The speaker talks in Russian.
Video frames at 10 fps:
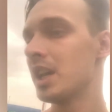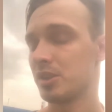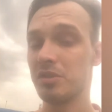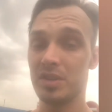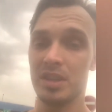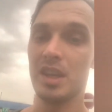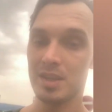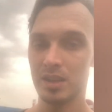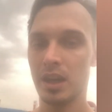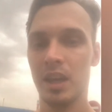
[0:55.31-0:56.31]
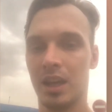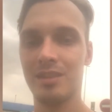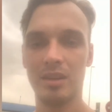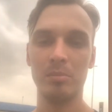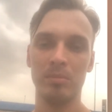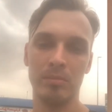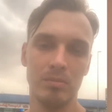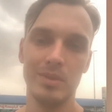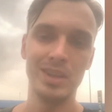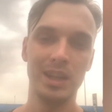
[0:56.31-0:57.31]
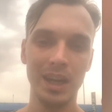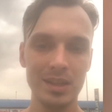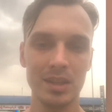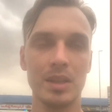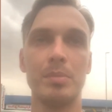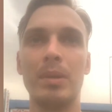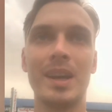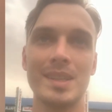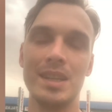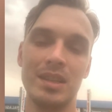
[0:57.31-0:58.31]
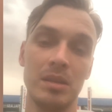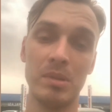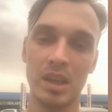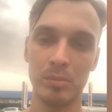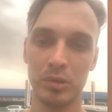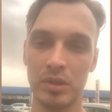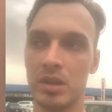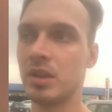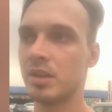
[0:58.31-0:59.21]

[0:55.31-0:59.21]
Соответственно, если вам и этих показателей мало будет,